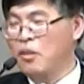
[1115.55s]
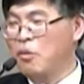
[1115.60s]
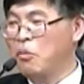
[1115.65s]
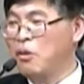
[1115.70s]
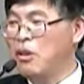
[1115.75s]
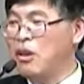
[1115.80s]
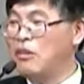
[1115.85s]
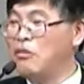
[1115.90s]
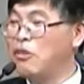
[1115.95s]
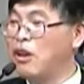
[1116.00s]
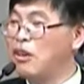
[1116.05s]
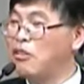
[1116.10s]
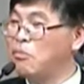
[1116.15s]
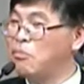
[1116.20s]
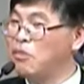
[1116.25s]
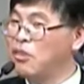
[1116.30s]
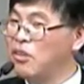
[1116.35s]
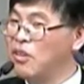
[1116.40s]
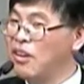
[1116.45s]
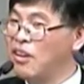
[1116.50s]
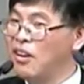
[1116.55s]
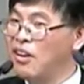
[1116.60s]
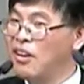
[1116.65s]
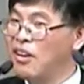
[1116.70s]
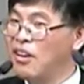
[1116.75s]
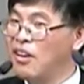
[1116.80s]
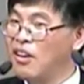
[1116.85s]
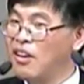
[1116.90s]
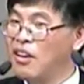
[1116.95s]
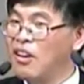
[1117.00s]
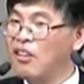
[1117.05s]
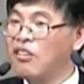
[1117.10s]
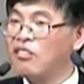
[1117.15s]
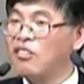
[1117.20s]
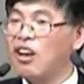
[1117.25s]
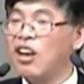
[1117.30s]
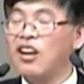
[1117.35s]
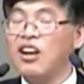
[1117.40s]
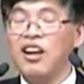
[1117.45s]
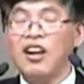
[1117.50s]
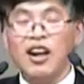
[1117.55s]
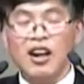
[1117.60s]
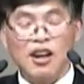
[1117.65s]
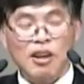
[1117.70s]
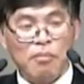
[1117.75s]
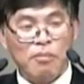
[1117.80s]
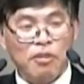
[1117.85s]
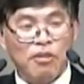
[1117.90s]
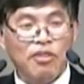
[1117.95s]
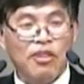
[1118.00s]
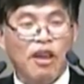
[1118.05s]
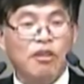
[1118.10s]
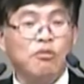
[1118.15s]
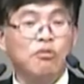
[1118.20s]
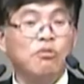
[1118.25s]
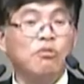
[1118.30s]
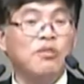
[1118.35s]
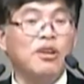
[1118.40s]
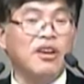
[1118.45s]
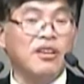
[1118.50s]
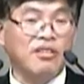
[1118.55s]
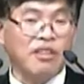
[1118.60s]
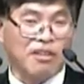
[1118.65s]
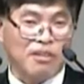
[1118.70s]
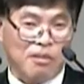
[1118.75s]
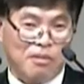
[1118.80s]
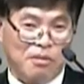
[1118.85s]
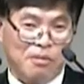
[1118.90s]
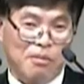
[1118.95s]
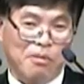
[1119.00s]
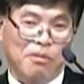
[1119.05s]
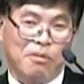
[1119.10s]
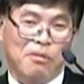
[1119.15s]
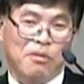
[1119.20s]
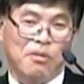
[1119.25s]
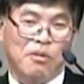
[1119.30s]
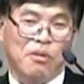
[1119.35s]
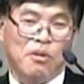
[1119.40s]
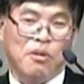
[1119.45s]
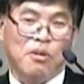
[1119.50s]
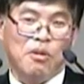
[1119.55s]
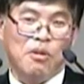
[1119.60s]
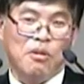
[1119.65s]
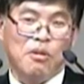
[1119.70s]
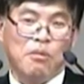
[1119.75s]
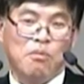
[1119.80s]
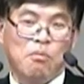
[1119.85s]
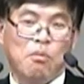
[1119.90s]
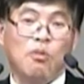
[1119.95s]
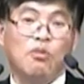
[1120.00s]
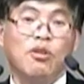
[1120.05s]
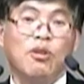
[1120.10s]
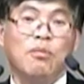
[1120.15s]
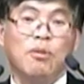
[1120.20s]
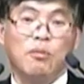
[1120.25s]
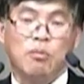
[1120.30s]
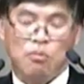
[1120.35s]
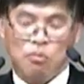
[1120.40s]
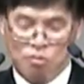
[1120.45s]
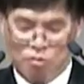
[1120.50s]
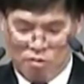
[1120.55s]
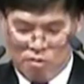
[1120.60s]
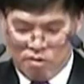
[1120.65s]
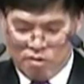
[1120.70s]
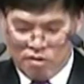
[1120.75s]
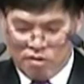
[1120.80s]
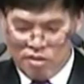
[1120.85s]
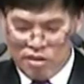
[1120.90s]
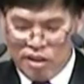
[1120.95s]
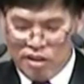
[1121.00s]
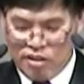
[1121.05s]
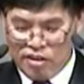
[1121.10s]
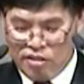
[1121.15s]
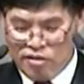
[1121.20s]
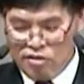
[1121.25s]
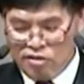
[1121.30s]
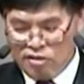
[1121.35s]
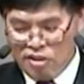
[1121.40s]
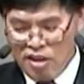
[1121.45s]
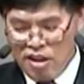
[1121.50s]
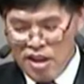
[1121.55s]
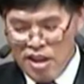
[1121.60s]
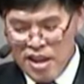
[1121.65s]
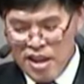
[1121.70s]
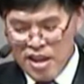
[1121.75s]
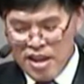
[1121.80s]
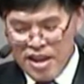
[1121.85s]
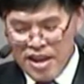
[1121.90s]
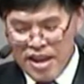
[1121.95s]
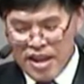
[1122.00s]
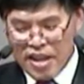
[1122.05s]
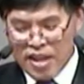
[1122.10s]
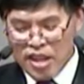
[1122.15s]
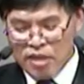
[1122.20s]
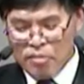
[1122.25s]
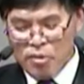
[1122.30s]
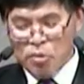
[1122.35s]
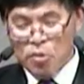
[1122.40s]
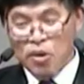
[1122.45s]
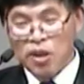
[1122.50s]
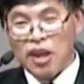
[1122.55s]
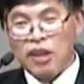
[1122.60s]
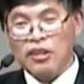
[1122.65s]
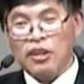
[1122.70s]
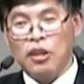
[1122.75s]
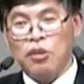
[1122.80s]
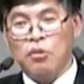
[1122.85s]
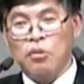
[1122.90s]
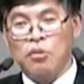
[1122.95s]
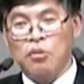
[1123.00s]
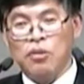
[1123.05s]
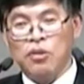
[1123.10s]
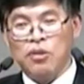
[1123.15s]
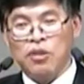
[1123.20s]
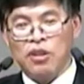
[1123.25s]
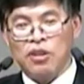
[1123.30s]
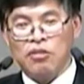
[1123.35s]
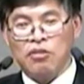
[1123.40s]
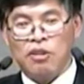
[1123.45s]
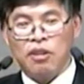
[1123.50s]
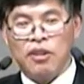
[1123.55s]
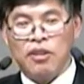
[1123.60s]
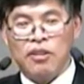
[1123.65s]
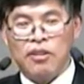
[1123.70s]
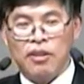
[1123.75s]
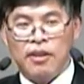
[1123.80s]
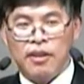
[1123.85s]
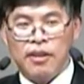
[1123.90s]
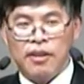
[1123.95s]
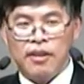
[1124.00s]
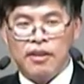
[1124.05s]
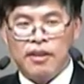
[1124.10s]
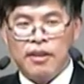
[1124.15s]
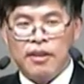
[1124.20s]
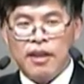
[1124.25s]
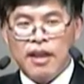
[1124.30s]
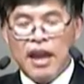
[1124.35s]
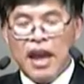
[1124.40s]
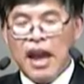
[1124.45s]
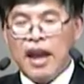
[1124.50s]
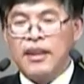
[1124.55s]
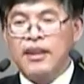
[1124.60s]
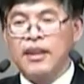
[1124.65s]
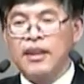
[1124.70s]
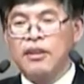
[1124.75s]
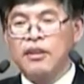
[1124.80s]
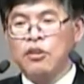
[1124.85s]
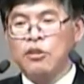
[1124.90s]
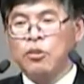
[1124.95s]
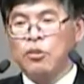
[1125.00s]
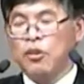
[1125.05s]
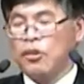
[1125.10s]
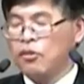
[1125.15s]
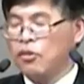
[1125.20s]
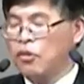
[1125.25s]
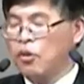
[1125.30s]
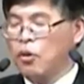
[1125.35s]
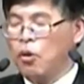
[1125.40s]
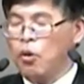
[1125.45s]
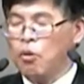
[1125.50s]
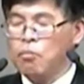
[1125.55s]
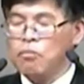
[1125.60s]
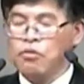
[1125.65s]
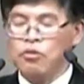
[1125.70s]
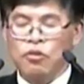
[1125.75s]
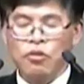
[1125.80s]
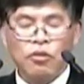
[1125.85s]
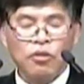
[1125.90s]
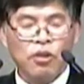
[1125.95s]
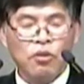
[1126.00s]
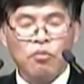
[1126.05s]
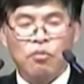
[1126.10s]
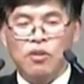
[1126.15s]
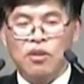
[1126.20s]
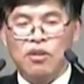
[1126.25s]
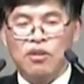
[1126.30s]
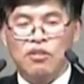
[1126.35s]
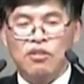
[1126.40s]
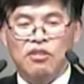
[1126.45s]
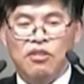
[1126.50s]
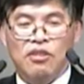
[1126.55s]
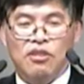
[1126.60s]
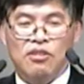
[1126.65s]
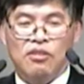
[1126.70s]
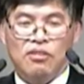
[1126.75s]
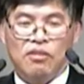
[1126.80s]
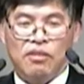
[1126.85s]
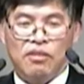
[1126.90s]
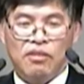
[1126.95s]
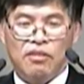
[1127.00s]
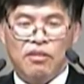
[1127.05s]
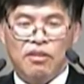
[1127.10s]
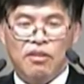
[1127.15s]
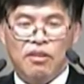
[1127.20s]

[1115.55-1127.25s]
왜단지 아십니까? 살아나려면 단순해야 살아요. 복잡하면 죽어요. 근데 이제 하나님이 여기까지 해놓고는 이제 저한테 아내를 통해서 엄청난 훈련을 시키신 거예요.